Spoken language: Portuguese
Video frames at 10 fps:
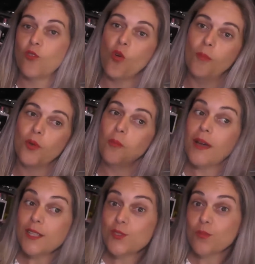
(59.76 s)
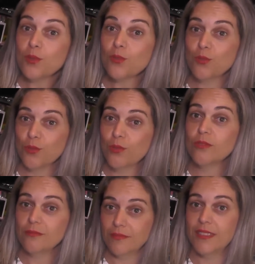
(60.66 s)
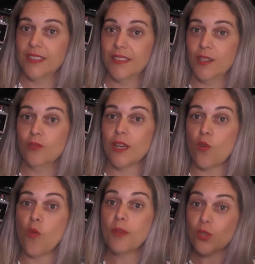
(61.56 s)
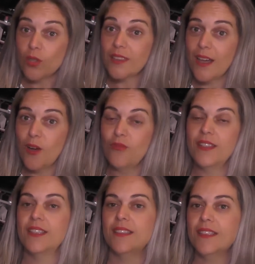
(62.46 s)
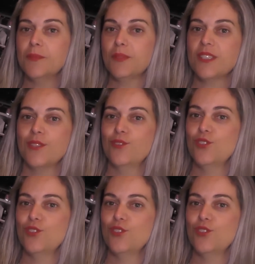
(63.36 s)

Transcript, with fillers: Comprou mais um produto, entendeu? Na compra total, vai ter 30%